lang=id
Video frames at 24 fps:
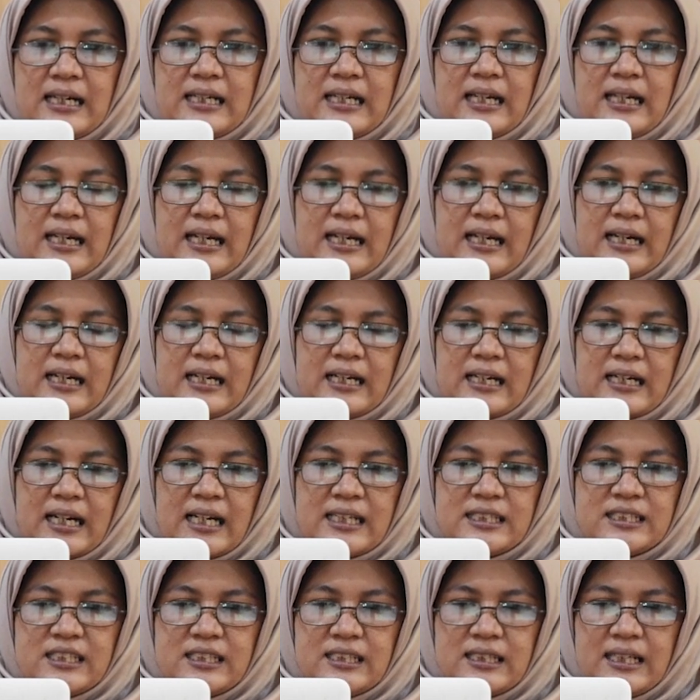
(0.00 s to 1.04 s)
adalah
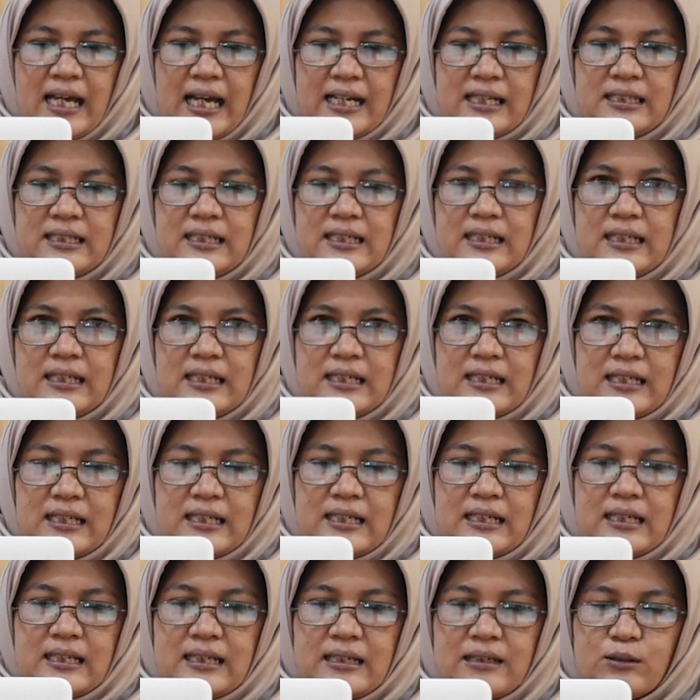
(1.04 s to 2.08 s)
kerajinan
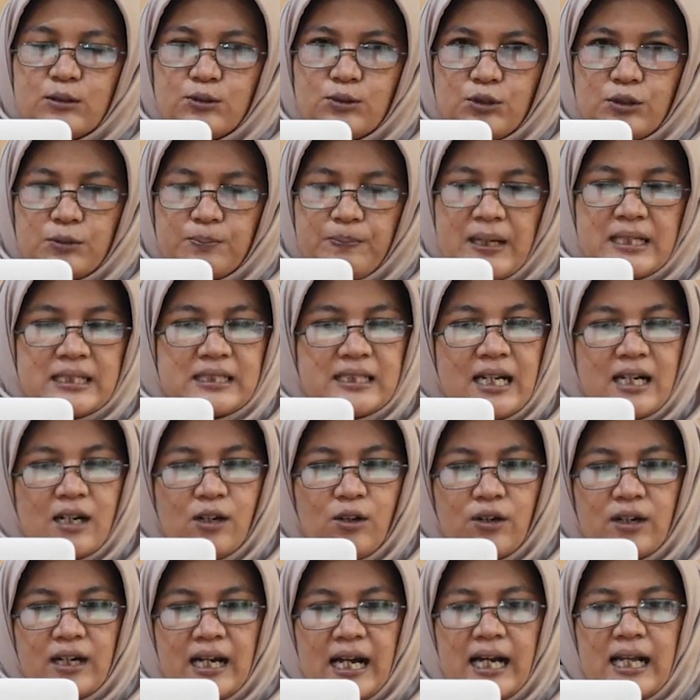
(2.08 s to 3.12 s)
untuk pasar
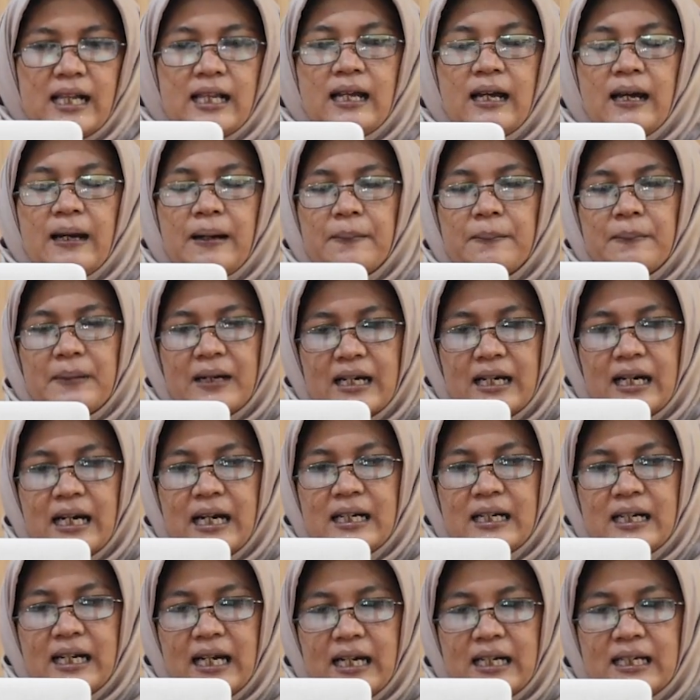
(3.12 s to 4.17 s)
lokal, maka
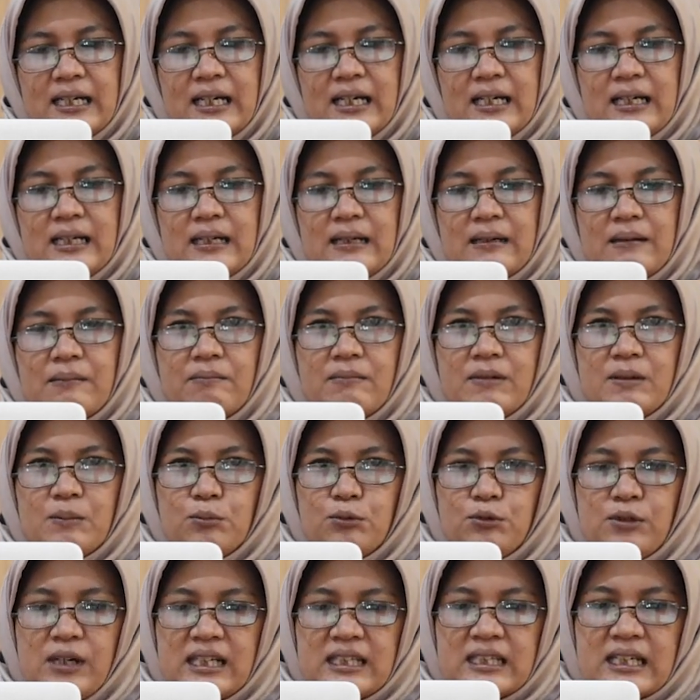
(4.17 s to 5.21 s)
anak-anak
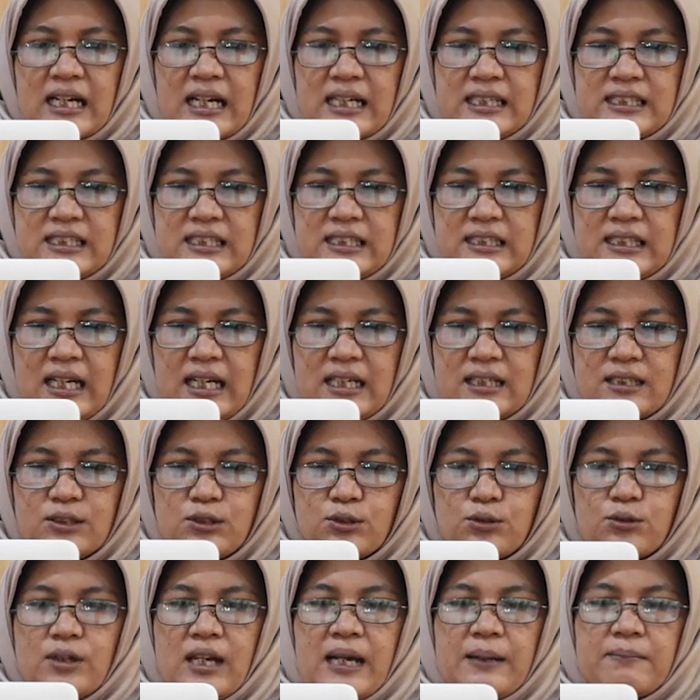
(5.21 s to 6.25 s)
membuat kerajinan
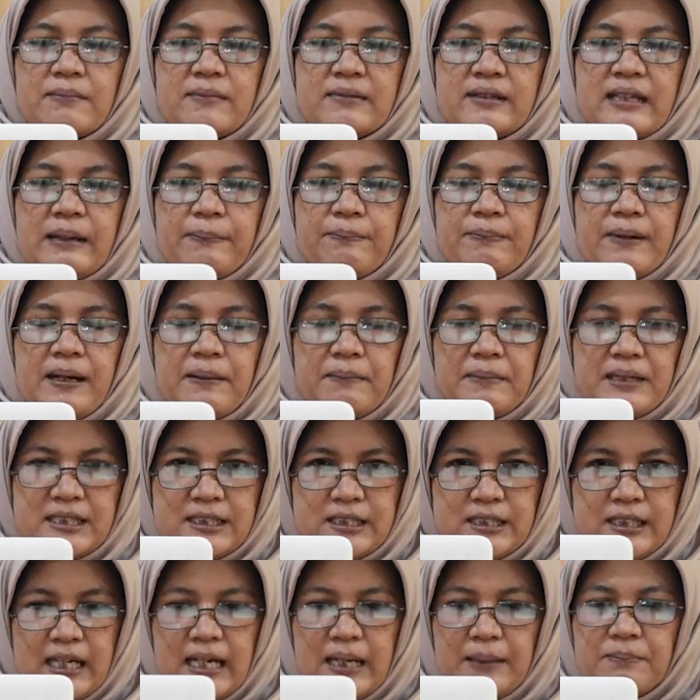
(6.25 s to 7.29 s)
sulam taplak
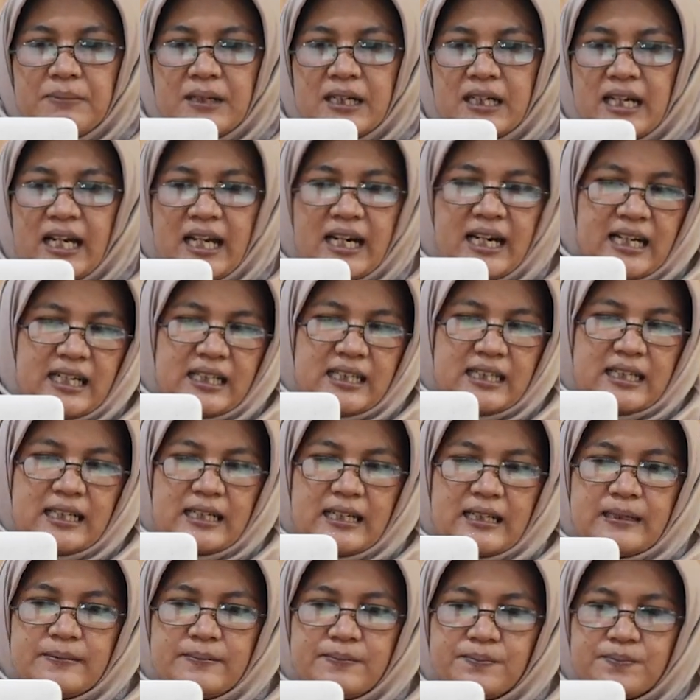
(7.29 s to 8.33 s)
meja berkarakter.
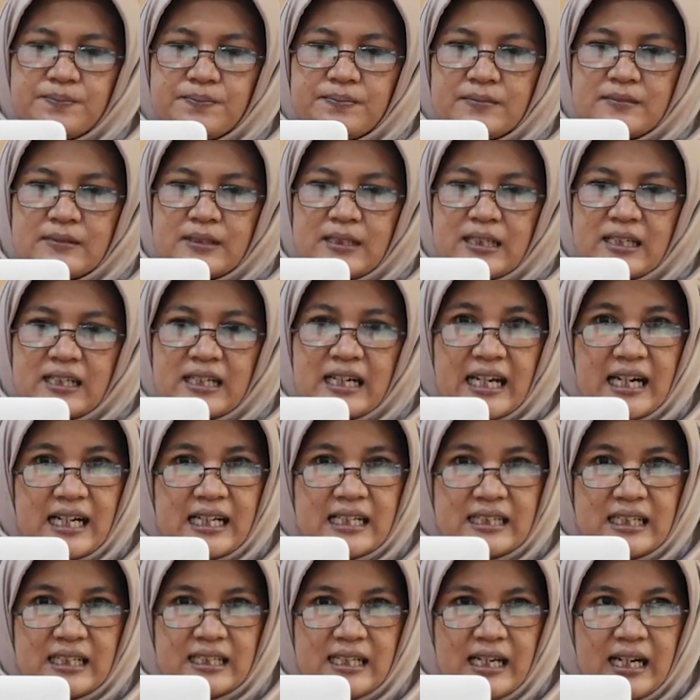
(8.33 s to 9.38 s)

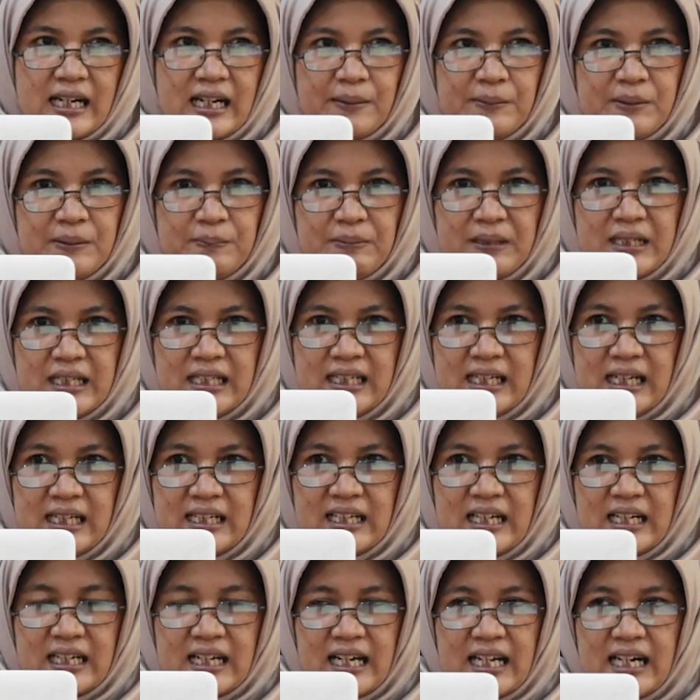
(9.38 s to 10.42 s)
Karakter yang kami pilih
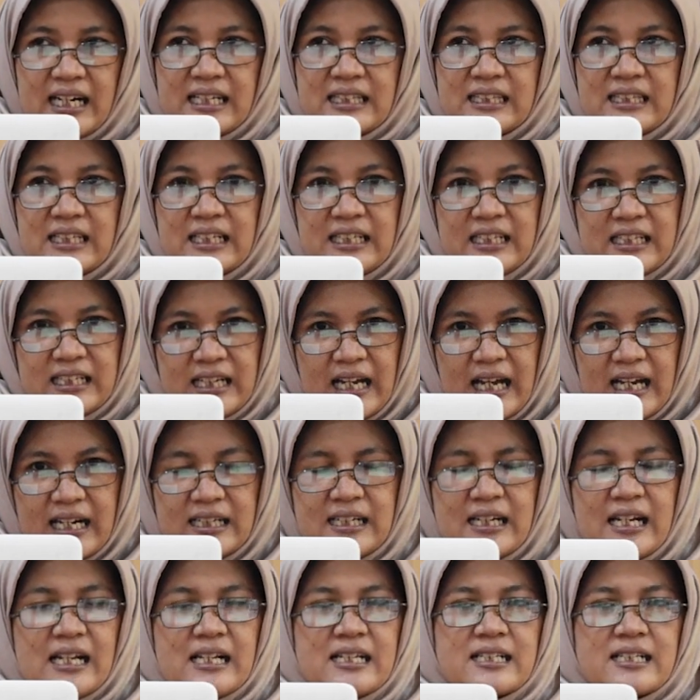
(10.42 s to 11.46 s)
adalah karakter ikan